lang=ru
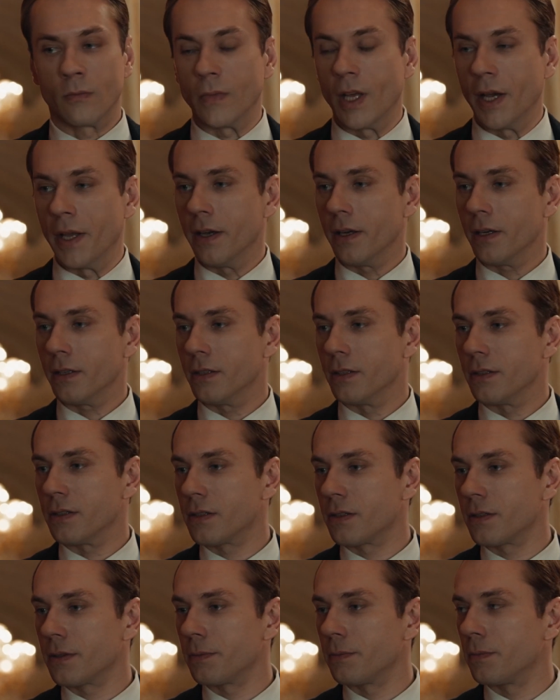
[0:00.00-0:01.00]

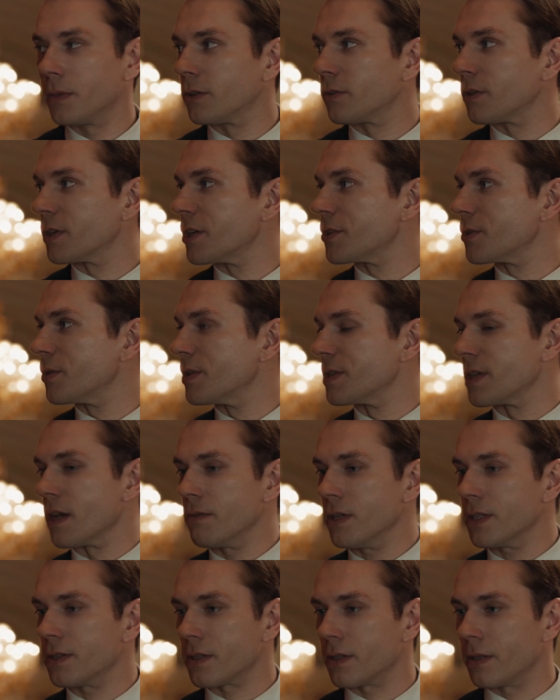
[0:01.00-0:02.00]
скучная правда?
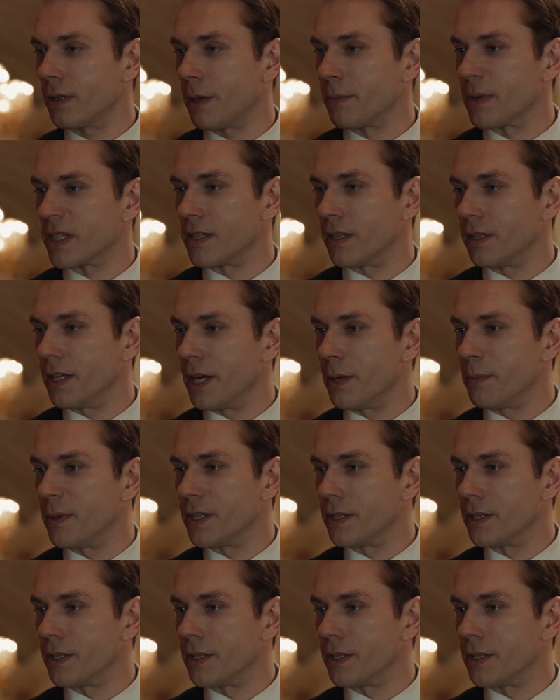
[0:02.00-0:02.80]
Интересно, можно